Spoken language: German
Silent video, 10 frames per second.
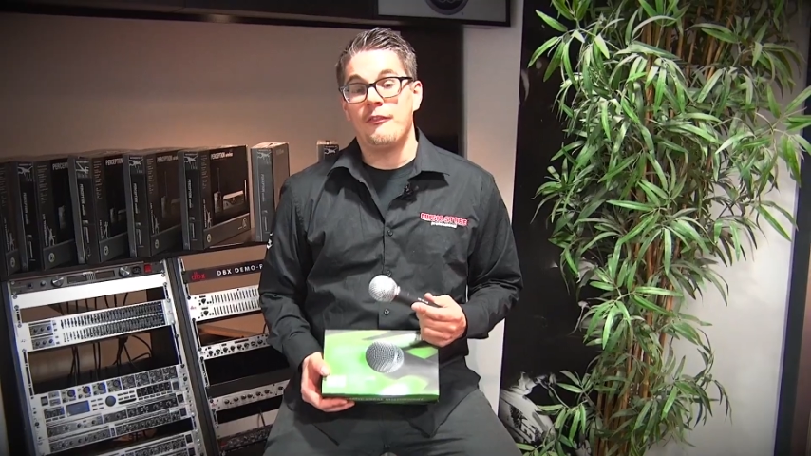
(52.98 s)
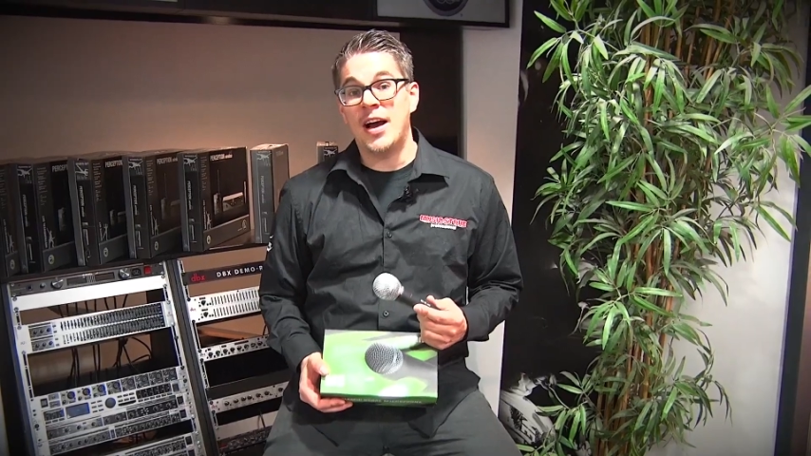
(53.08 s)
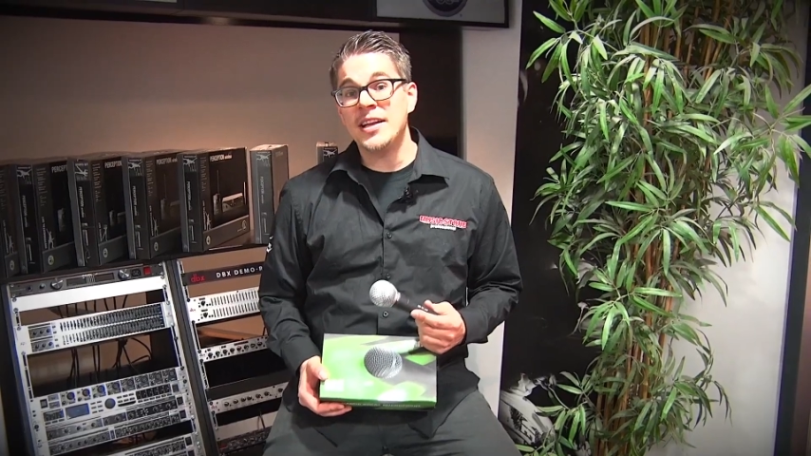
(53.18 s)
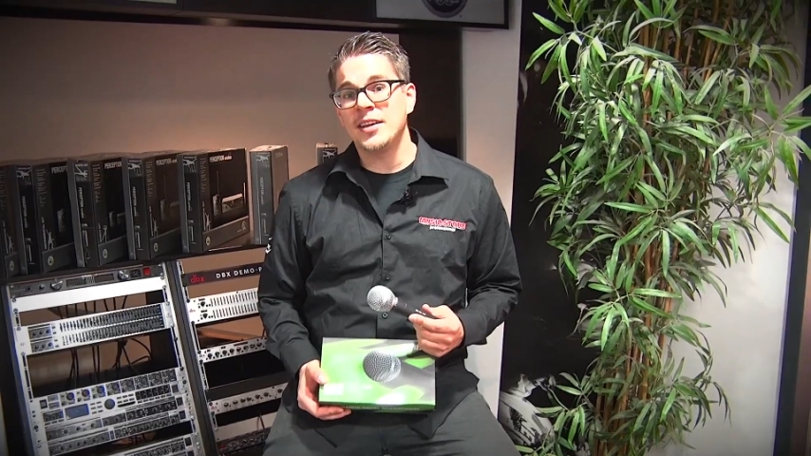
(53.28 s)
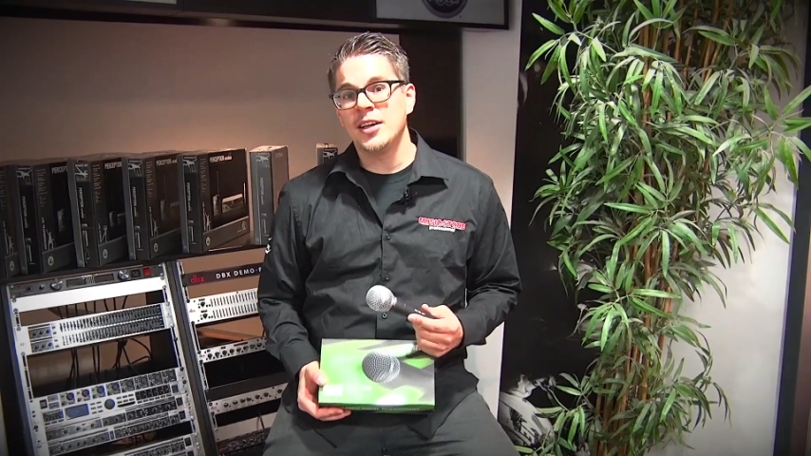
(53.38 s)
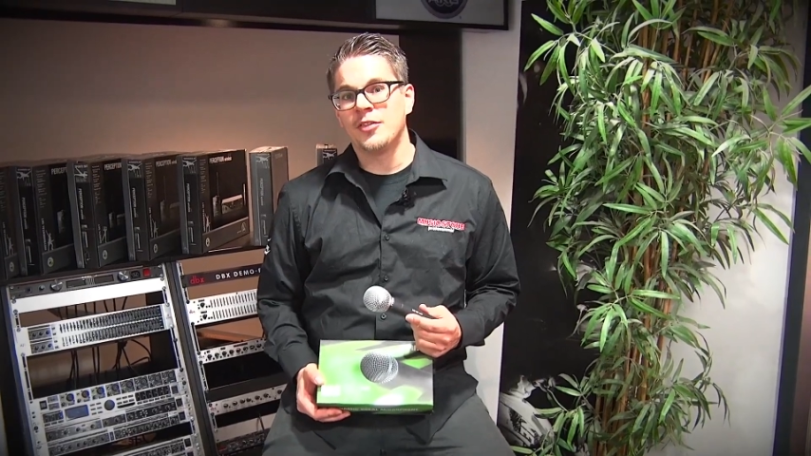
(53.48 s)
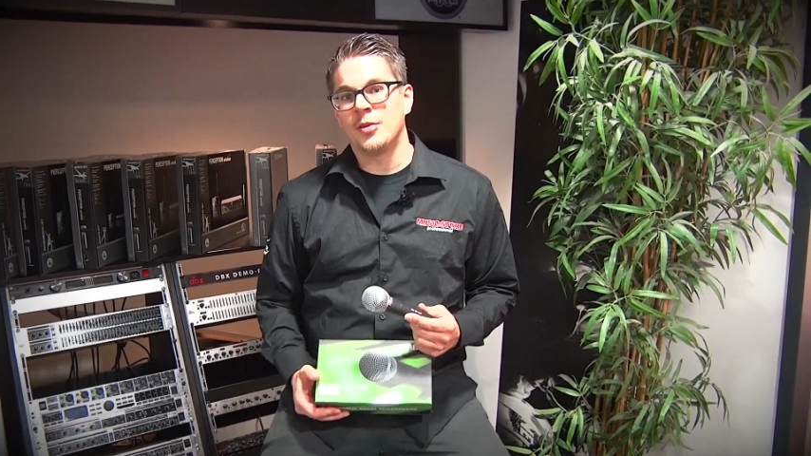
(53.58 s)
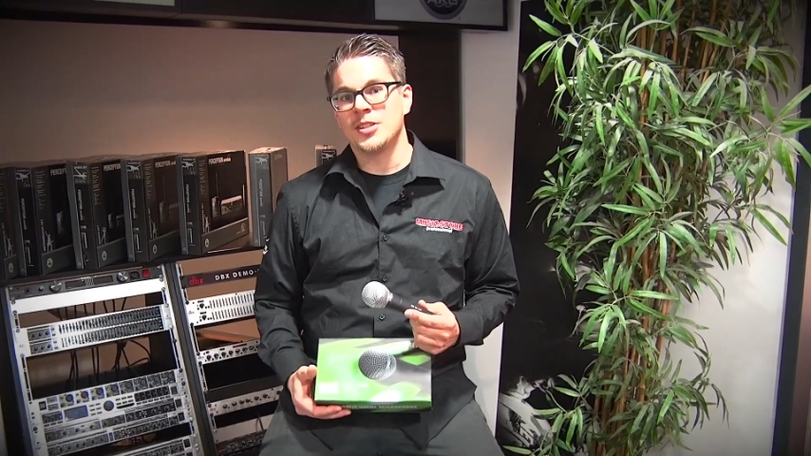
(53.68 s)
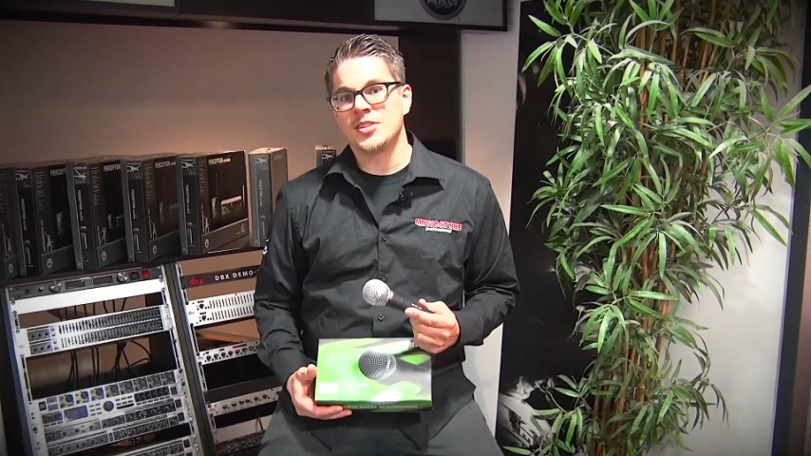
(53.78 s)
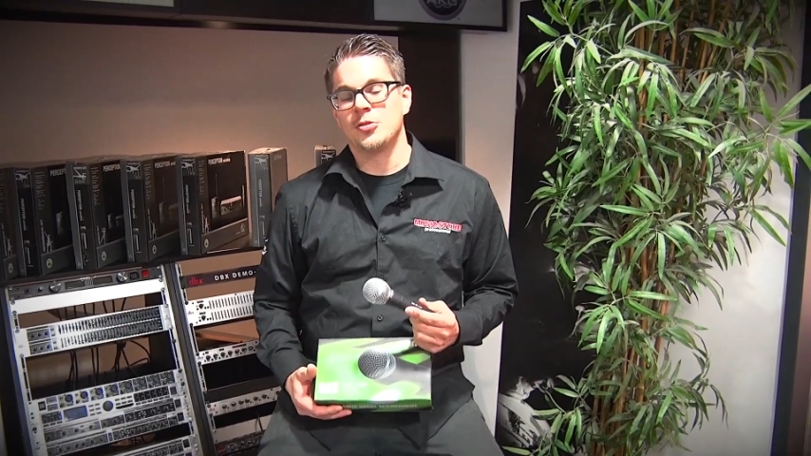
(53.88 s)
Weitere
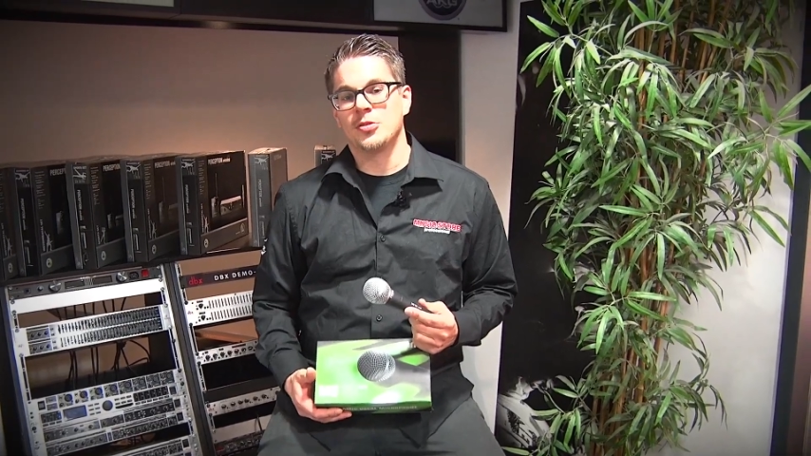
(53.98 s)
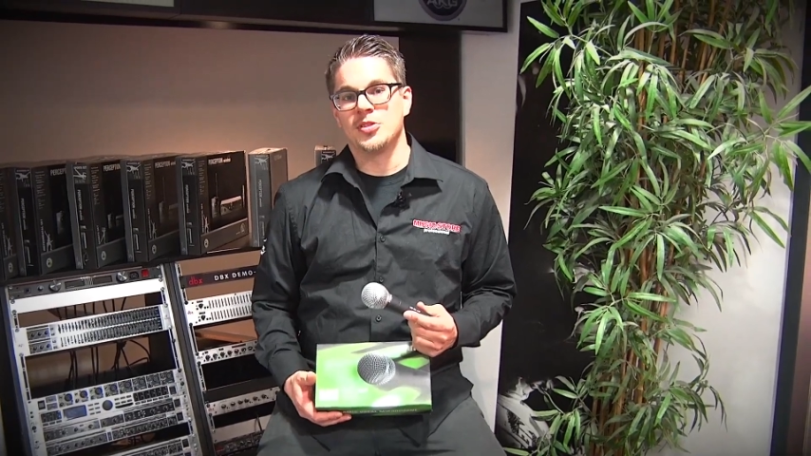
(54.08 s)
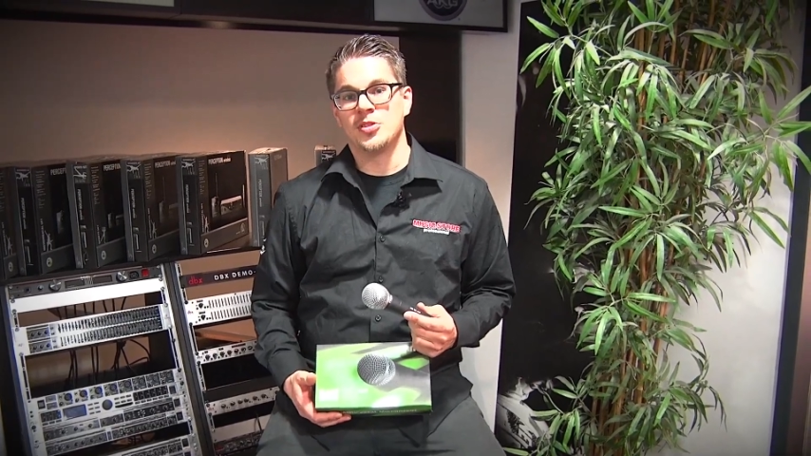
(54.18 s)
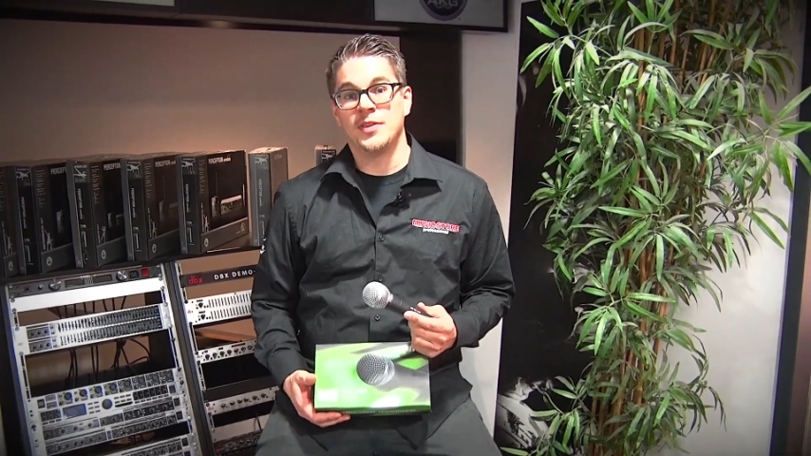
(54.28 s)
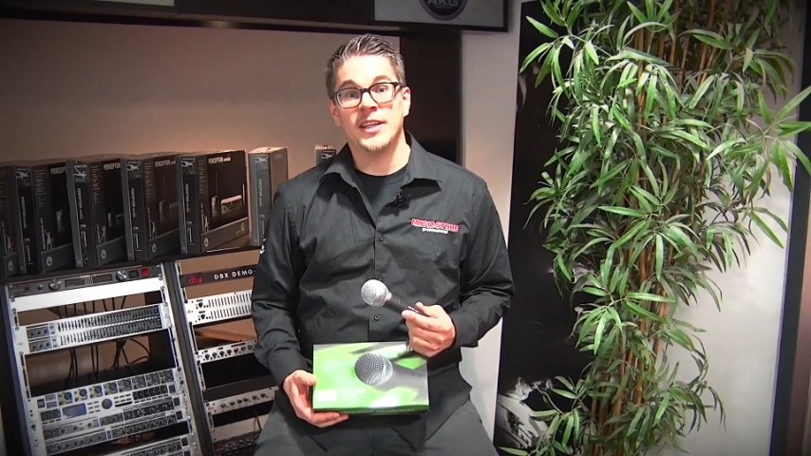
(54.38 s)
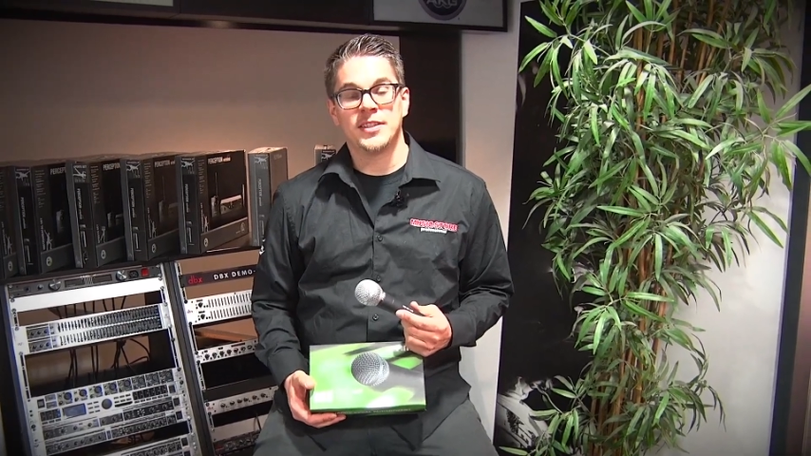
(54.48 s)
Informationen sowie